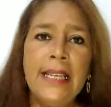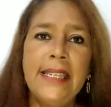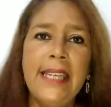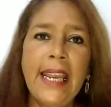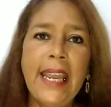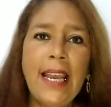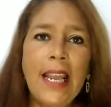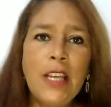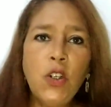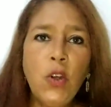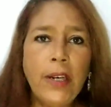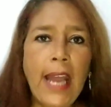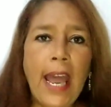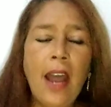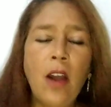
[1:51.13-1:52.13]
Se
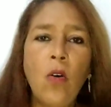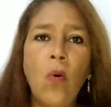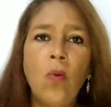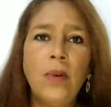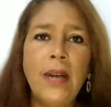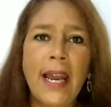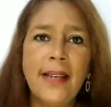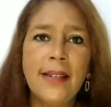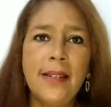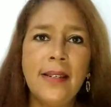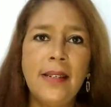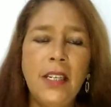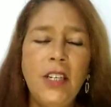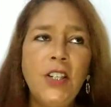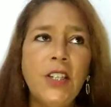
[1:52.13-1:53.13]
relacionar com um
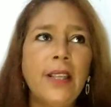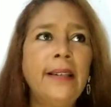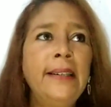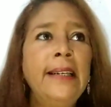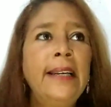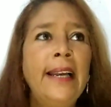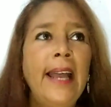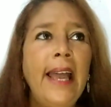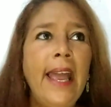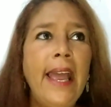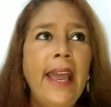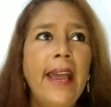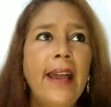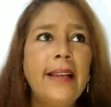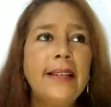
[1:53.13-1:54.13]
narcisista
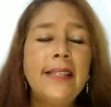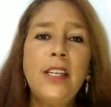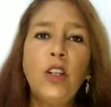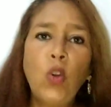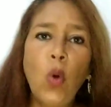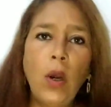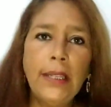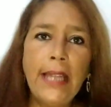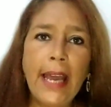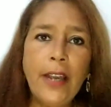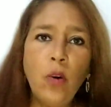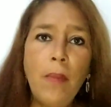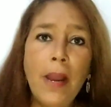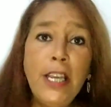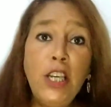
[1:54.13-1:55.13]
é se
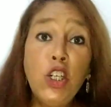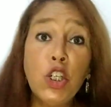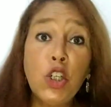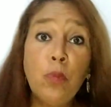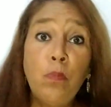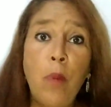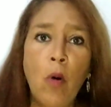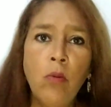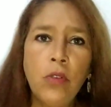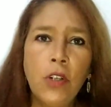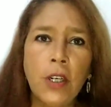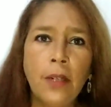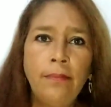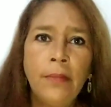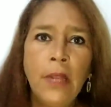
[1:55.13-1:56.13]
tornar uma
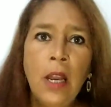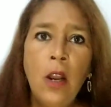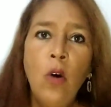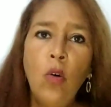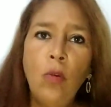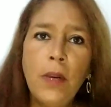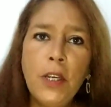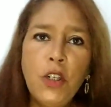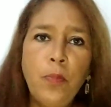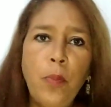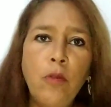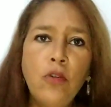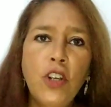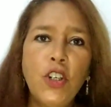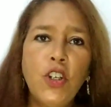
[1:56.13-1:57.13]
esponja, uma
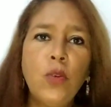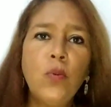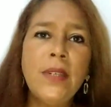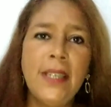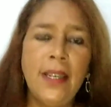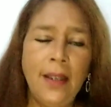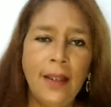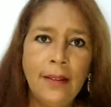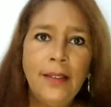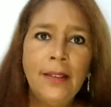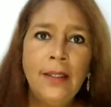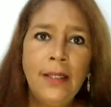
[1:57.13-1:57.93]
esponja de cozinha,